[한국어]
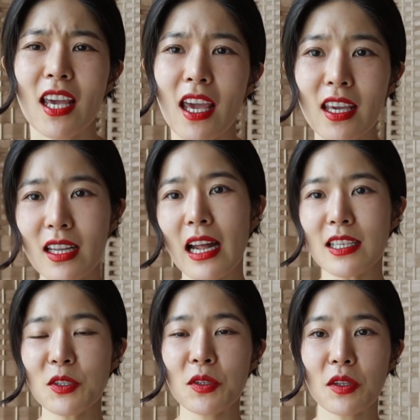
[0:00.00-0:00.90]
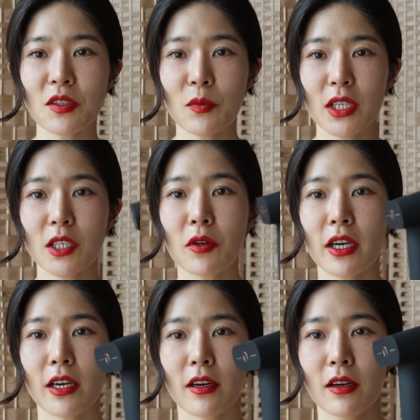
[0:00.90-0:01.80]
제일 아쉬웠던 점이
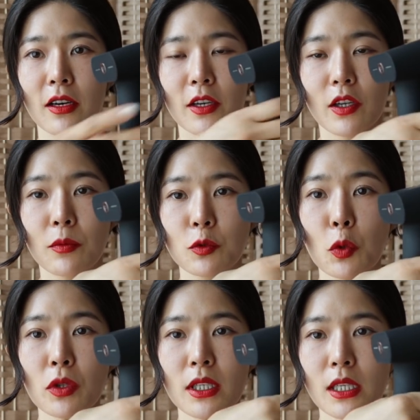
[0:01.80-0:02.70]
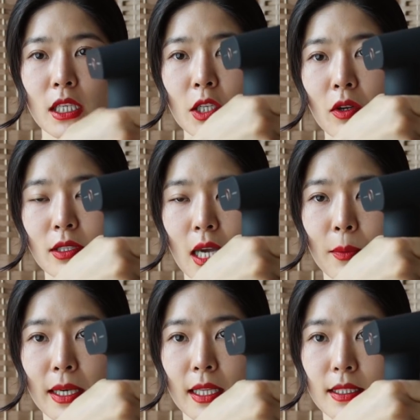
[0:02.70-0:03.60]
이거예요 여러분 손을 이렇게
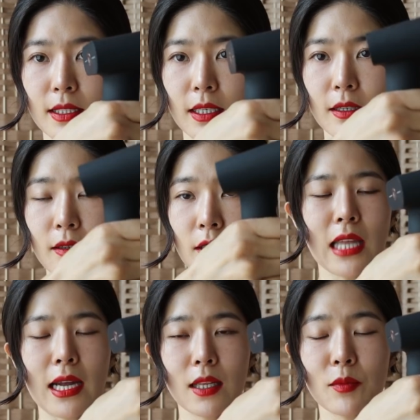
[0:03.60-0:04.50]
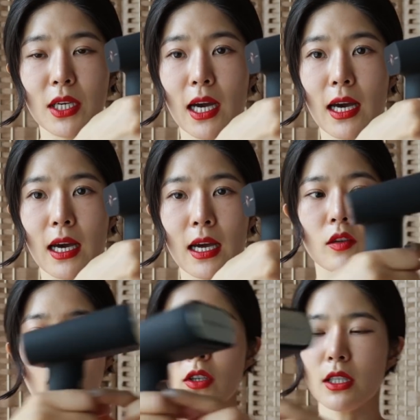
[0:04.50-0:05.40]
잡아야 되잖아요 다리미가
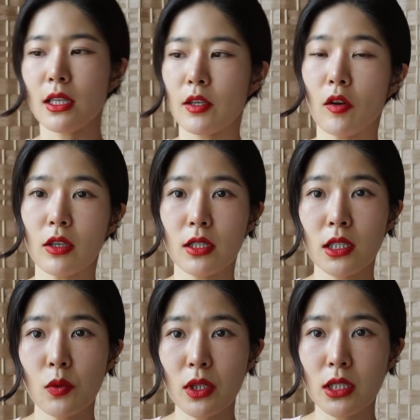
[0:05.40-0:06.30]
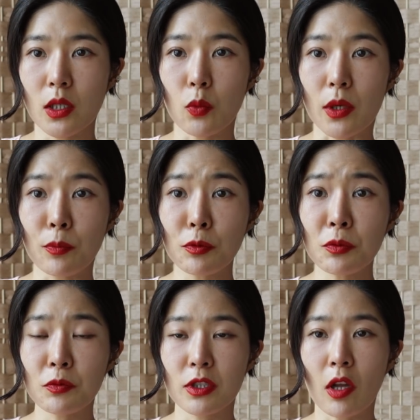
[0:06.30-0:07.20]
여기 있다 여기 스위치
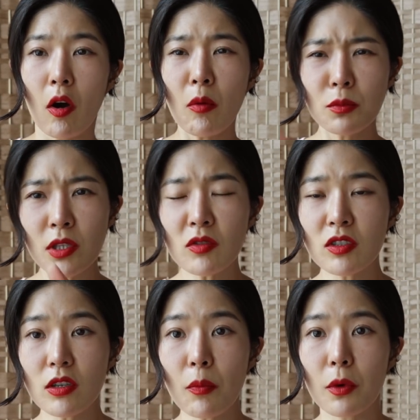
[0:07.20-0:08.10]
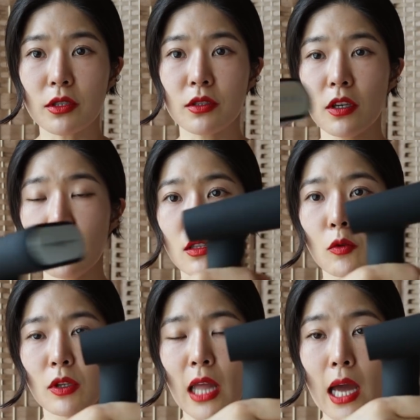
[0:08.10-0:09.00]
윗부분부터 엄청 뜨겁거든요 근데
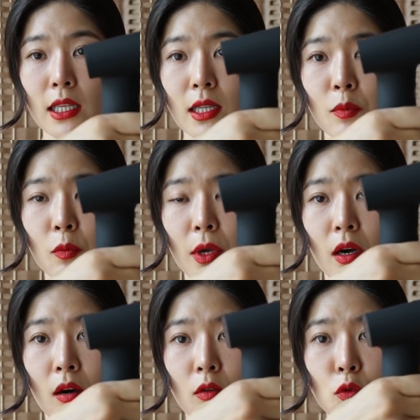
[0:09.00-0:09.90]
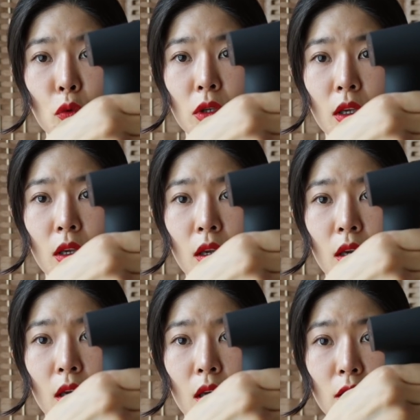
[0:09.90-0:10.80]
우리 다리다 보면
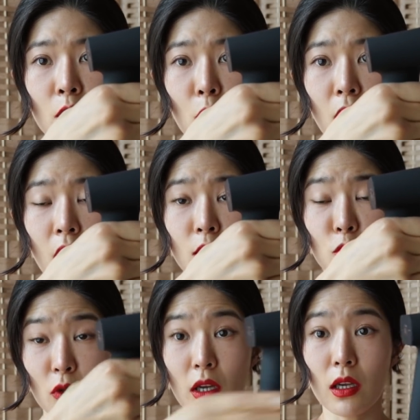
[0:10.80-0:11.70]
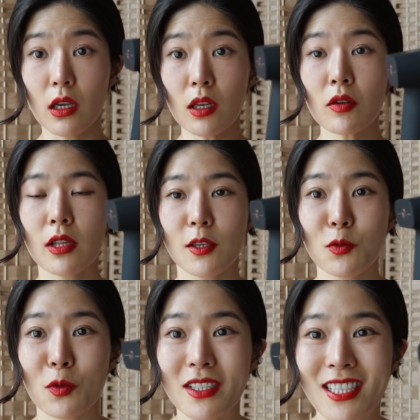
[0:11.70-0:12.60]
손이 이렇게 올라갈 수 이렇게 될
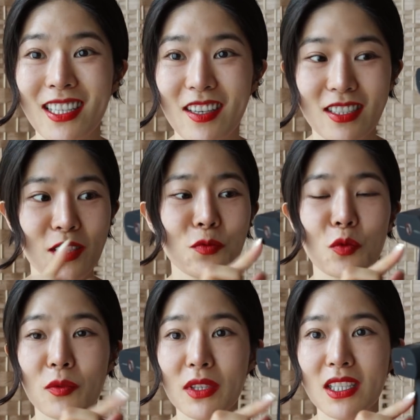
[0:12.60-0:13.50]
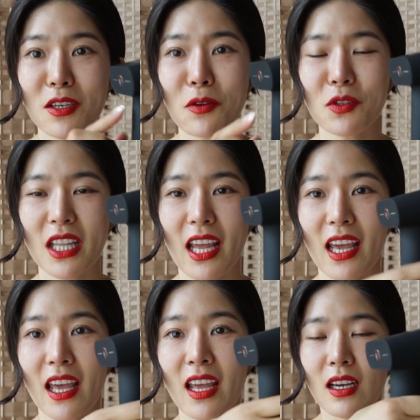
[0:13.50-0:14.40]
수도 있잖아요. 지금도 이미 뜨거운데